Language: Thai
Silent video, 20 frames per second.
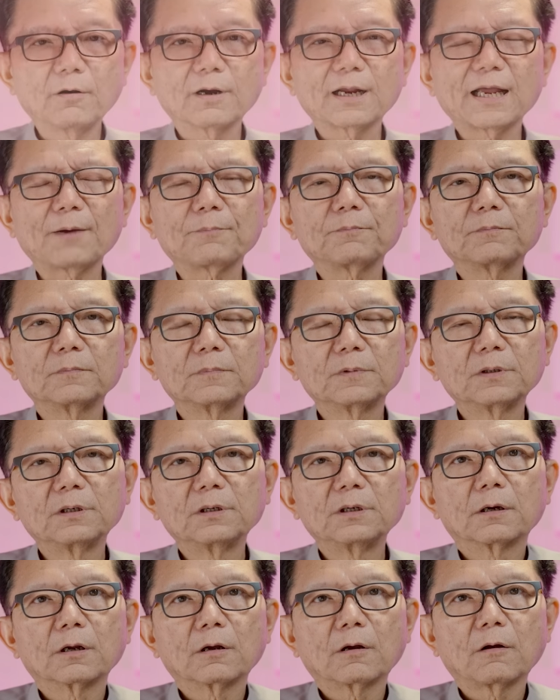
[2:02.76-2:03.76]
น้องครับ
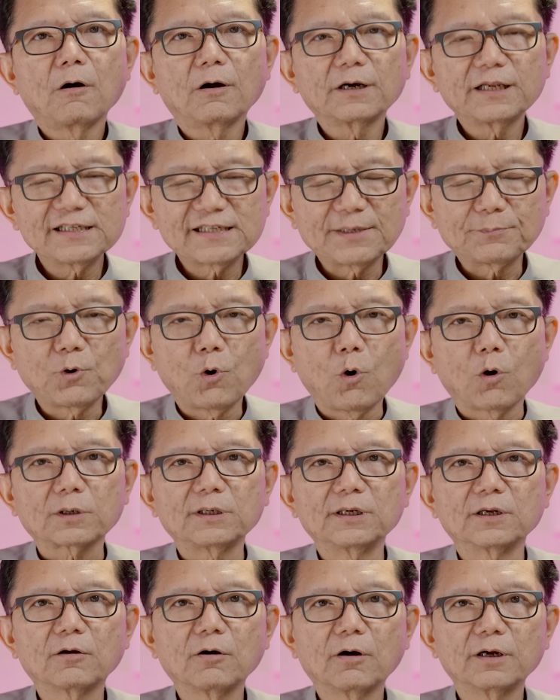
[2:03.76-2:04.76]
ข้อที่ 16
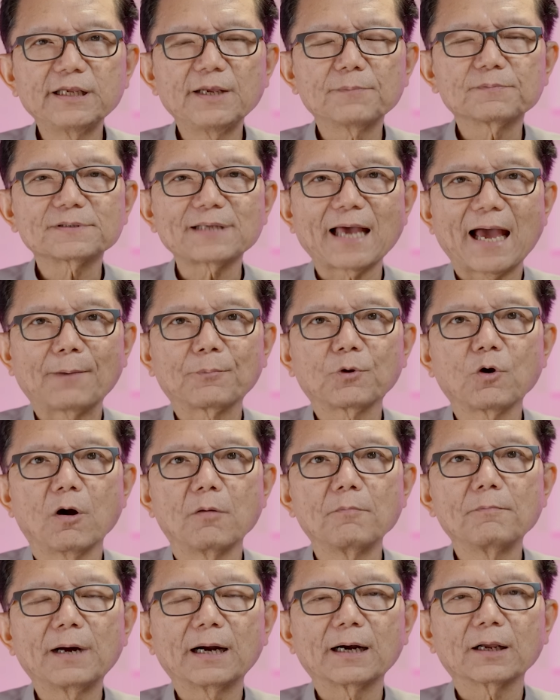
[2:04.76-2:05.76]
ถึงข้อ23ของ
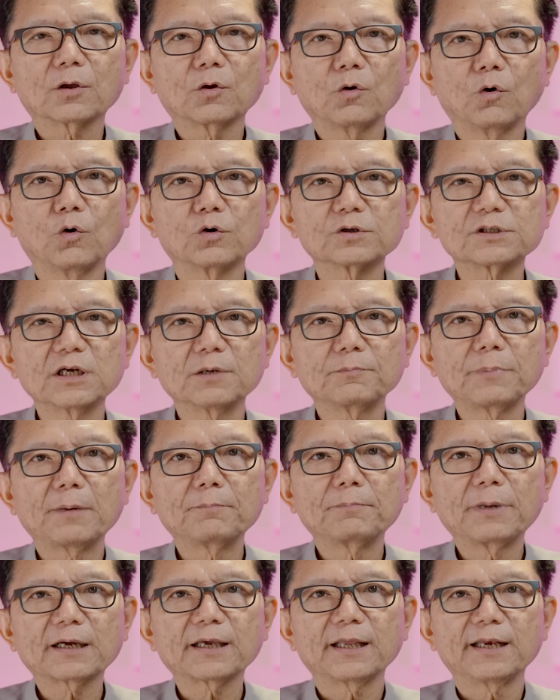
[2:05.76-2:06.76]
มาระโก ซึ่งเป็น
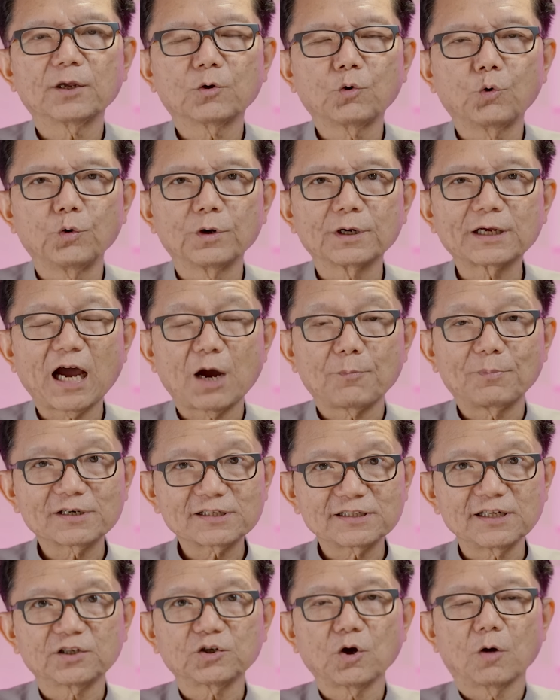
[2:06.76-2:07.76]
พระกิติคุณข่าวประ
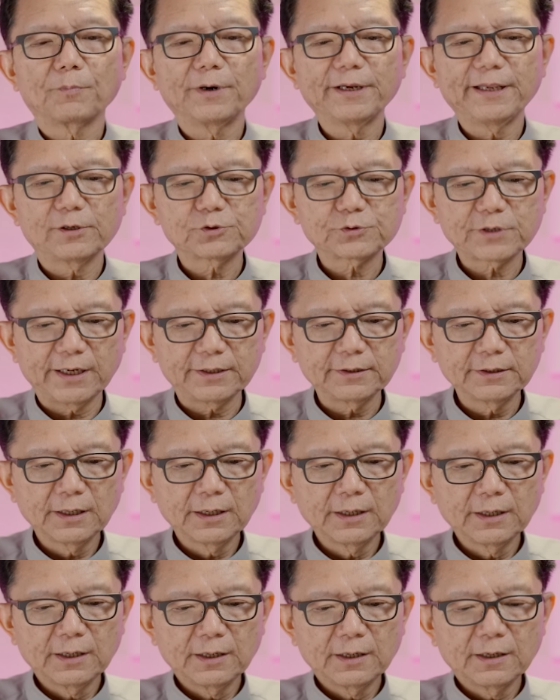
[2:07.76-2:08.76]
เสริฐของพระเยซูคริสต์
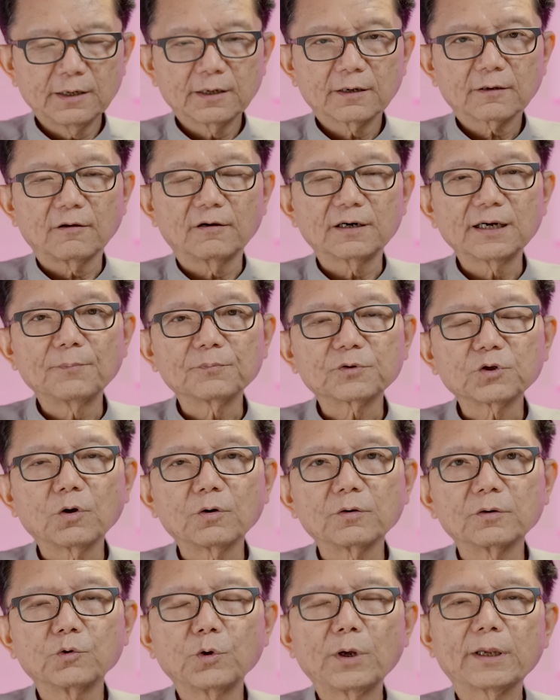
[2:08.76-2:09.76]
ก็เริ่มต้น
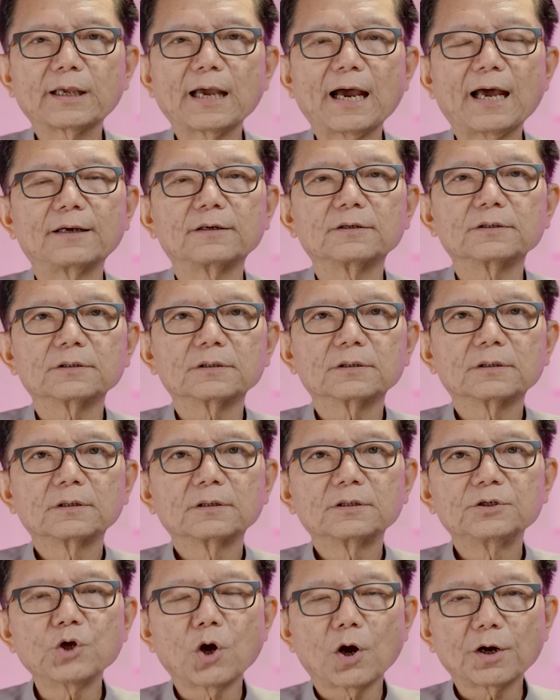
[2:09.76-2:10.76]
ด้วยการ
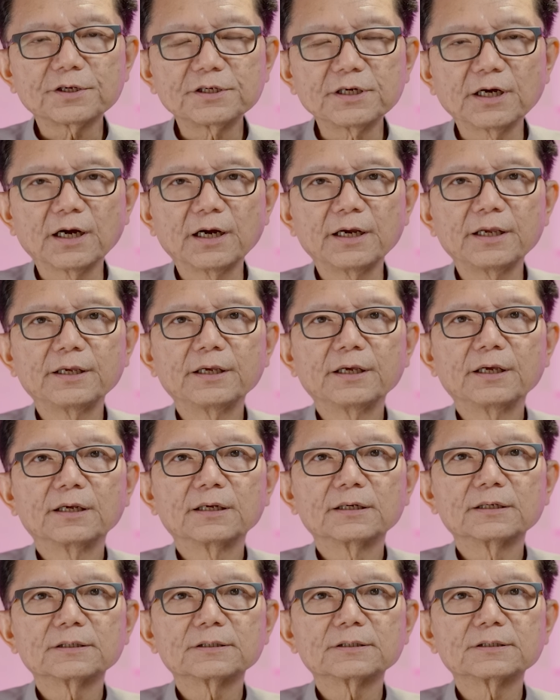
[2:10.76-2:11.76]
เยาะเย้ย
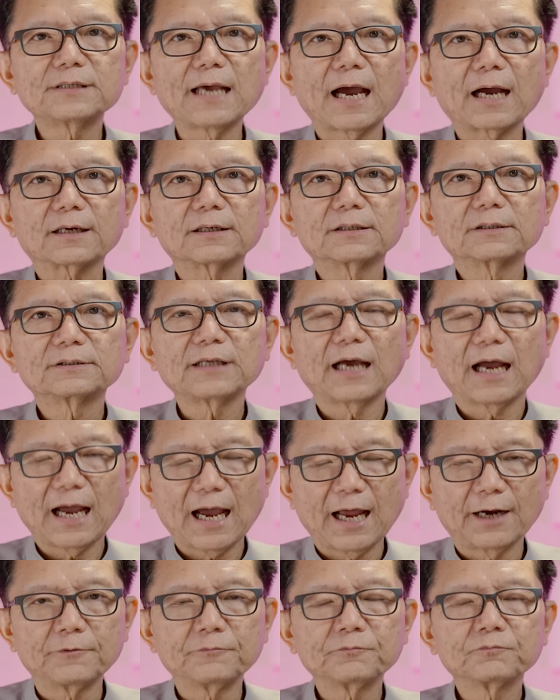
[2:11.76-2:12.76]
จากท
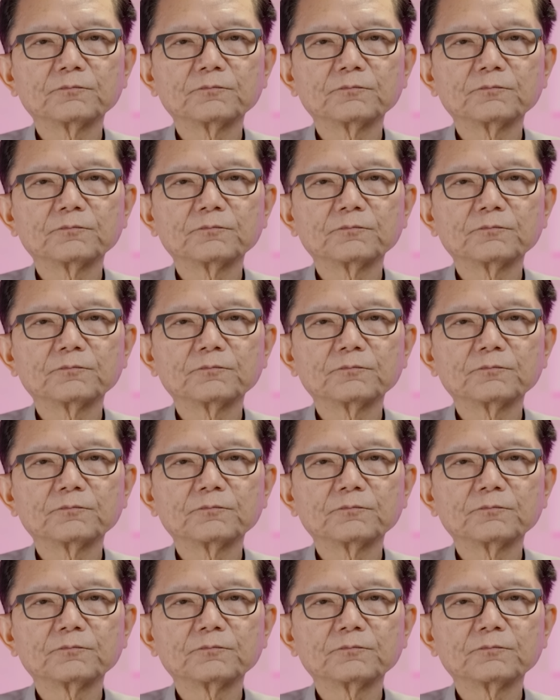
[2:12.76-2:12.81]
หาร